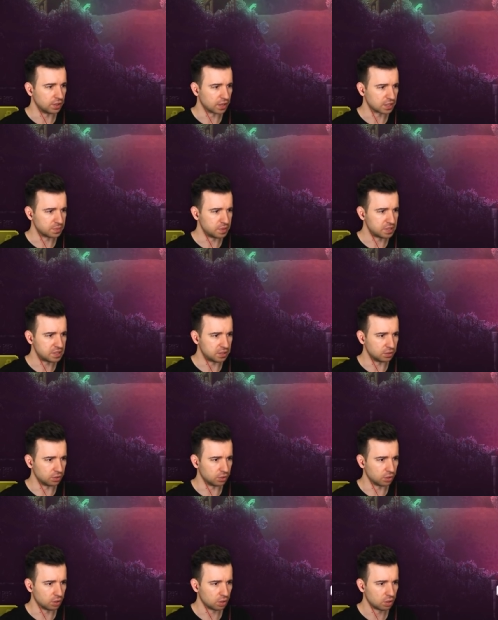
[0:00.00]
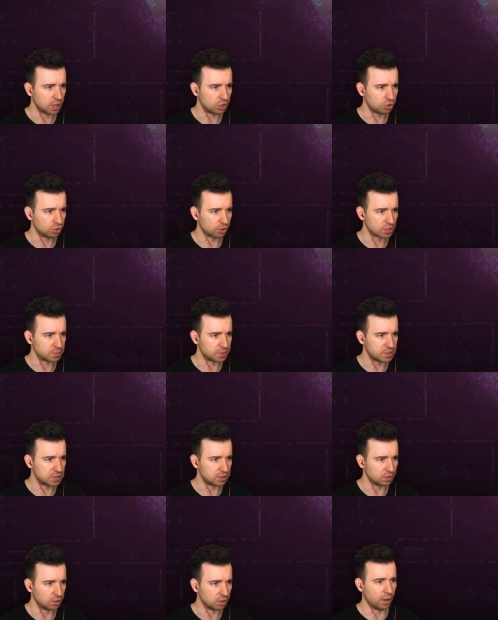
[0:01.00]
Я разместил ее. Я еще
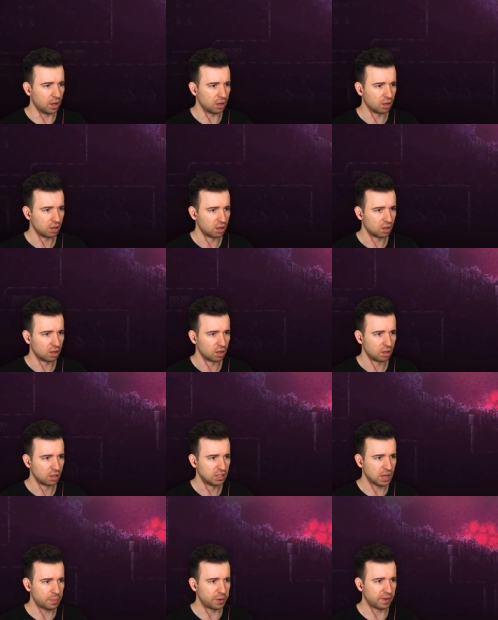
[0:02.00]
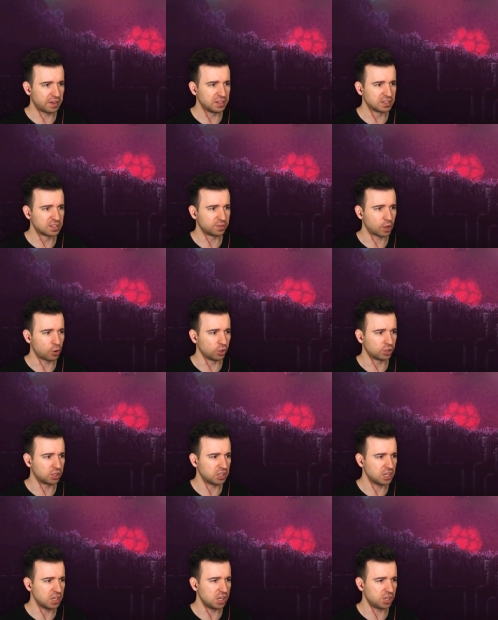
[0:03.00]
разместил. Ба! Я превратился в какое-то
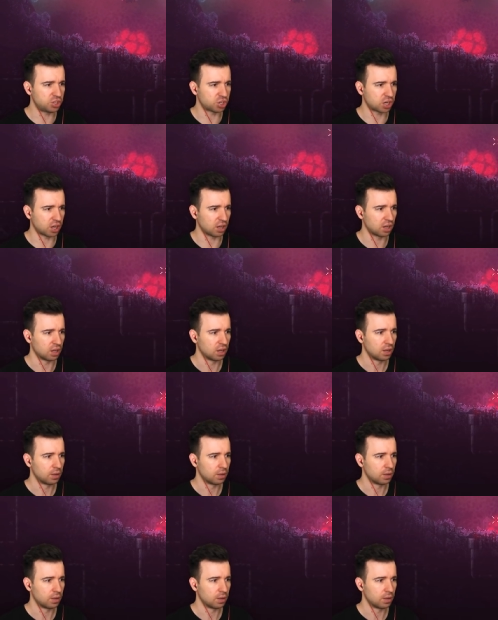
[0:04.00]
яичко.